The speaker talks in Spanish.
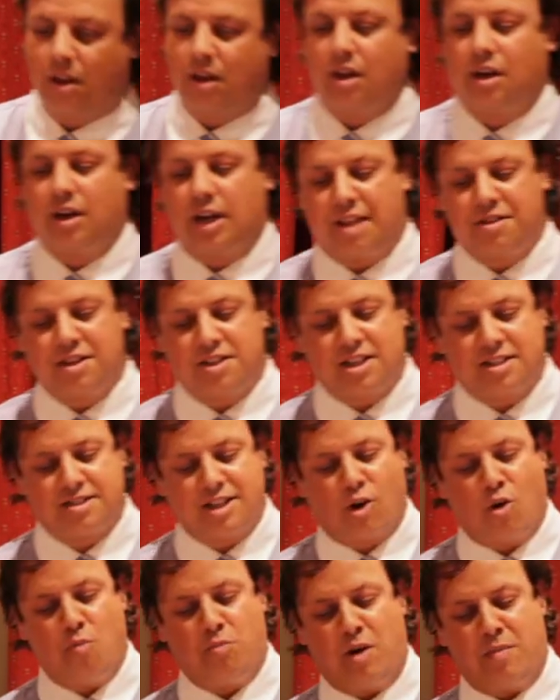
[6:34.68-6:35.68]
Gracias a esta
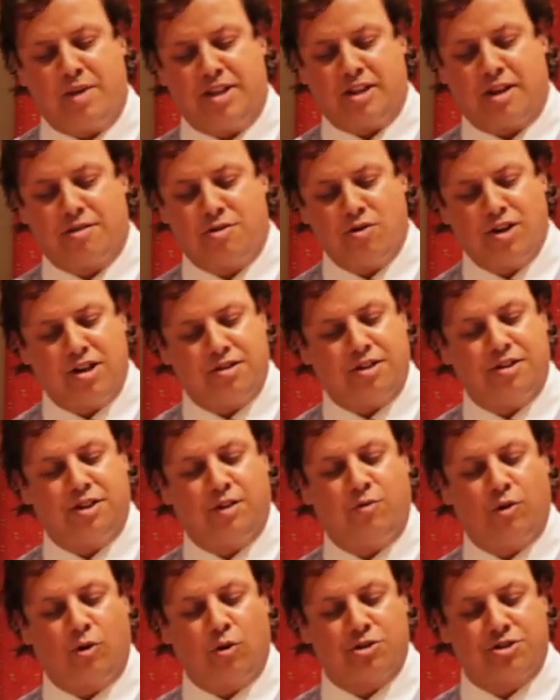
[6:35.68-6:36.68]
complementación, el
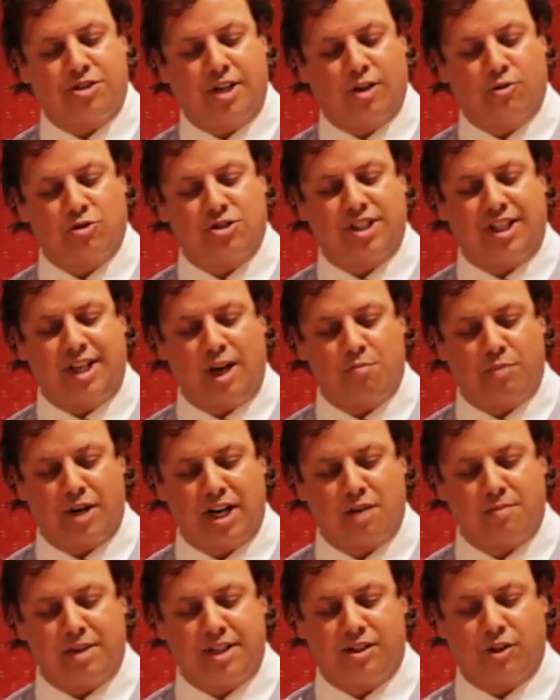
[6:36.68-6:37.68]
científico austríaco sería
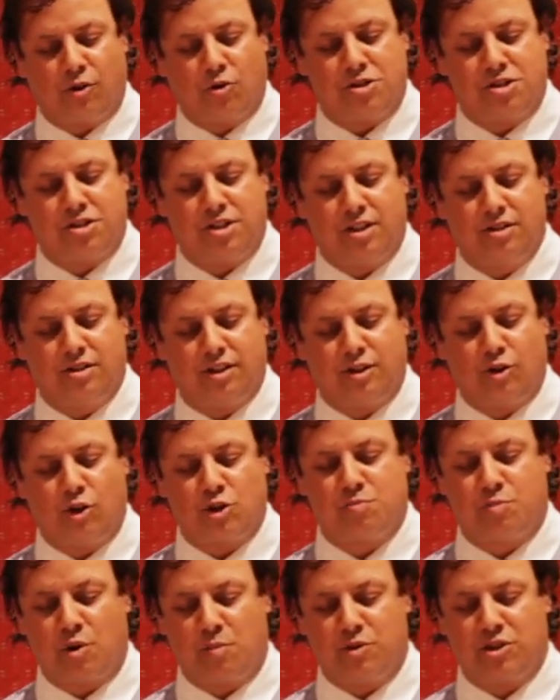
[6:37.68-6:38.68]
plenamente consciente de
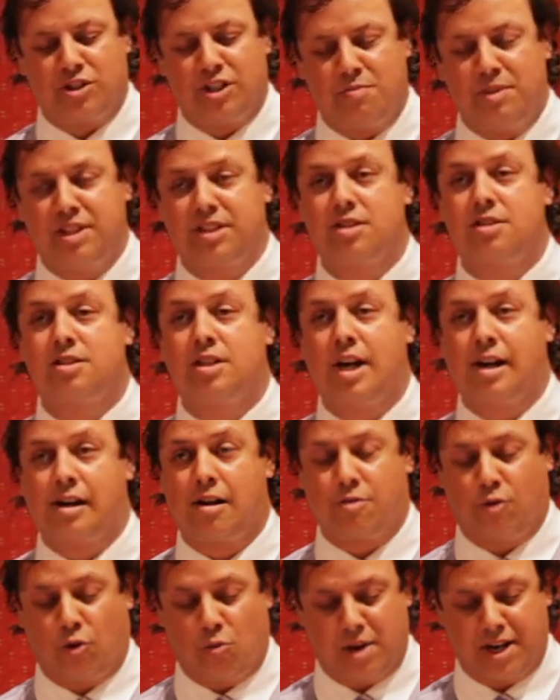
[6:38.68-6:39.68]
los propios límites de la
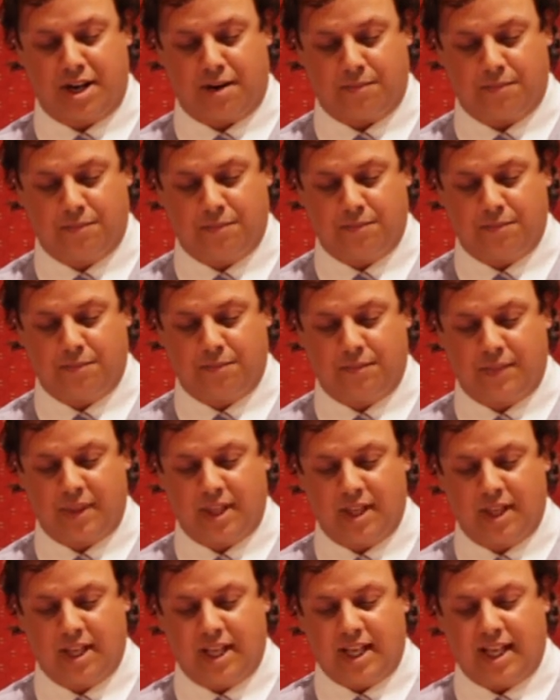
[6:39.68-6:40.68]
razón humana.
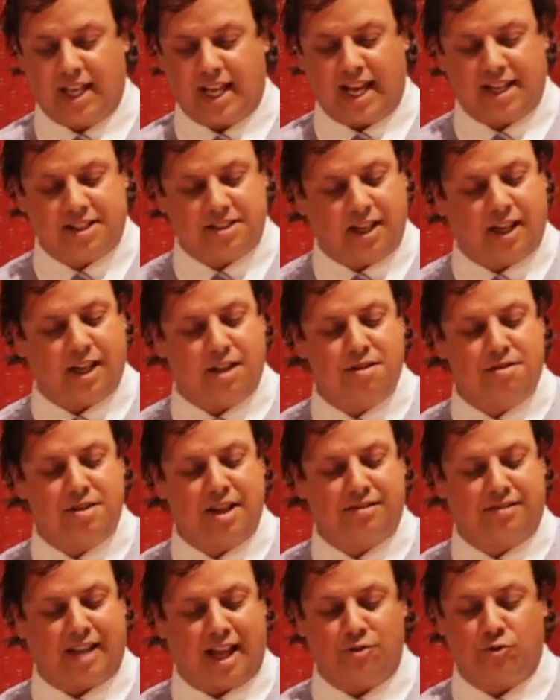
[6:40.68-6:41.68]

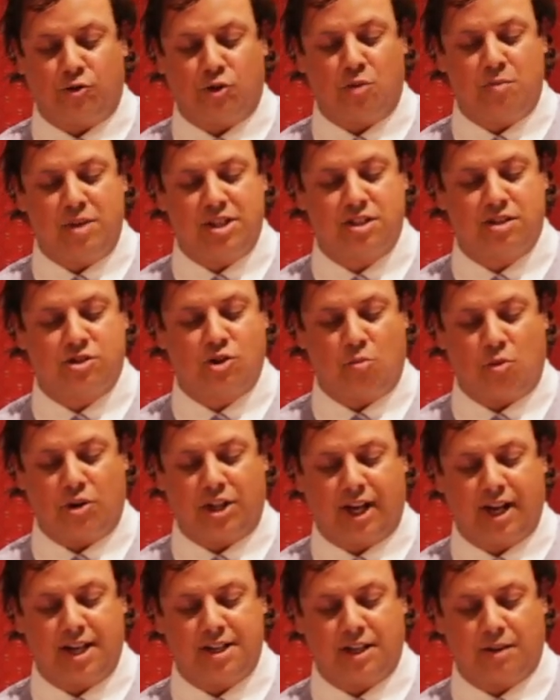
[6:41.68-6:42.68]
Exigencia tanto de Mises como
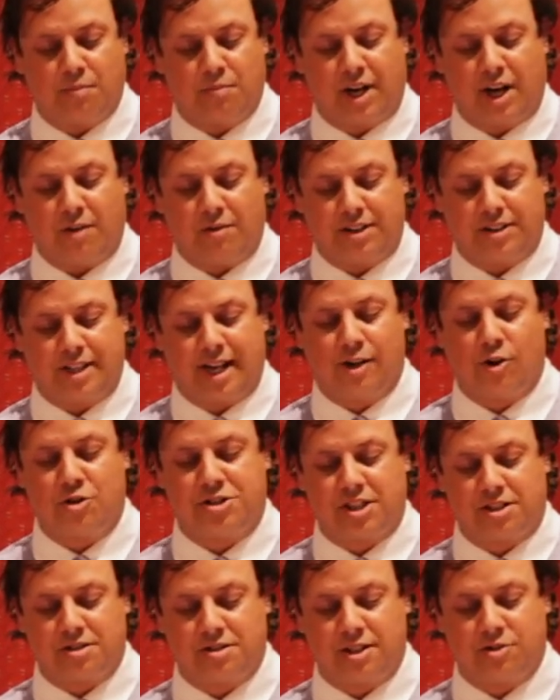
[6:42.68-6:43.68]
de Hayek para evitar los
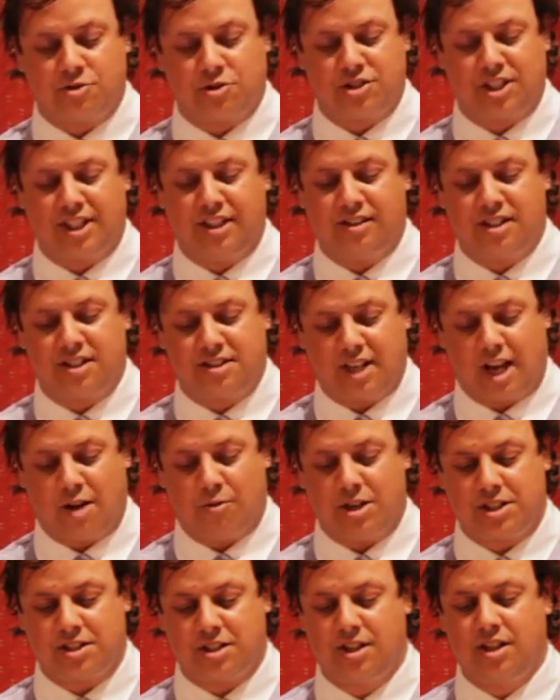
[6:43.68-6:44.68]
excesos
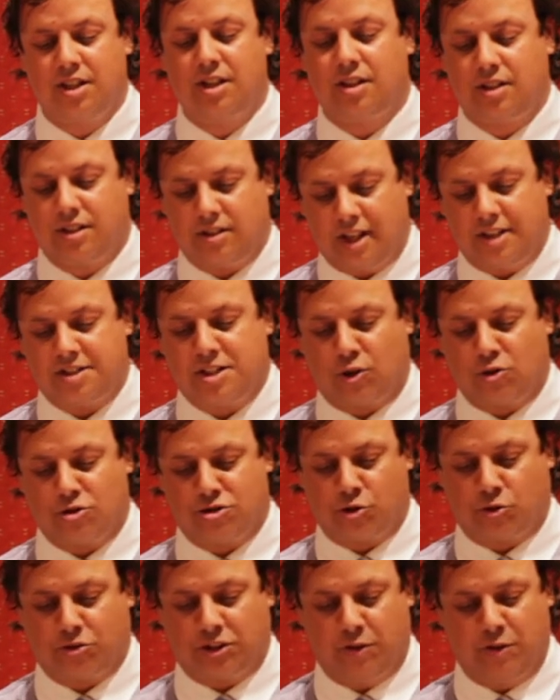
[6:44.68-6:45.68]
indeseables de ese
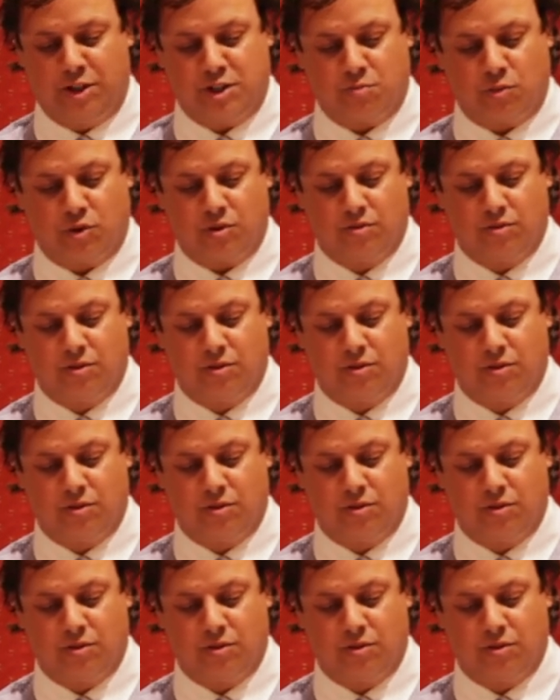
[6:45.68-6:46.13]
constructivismo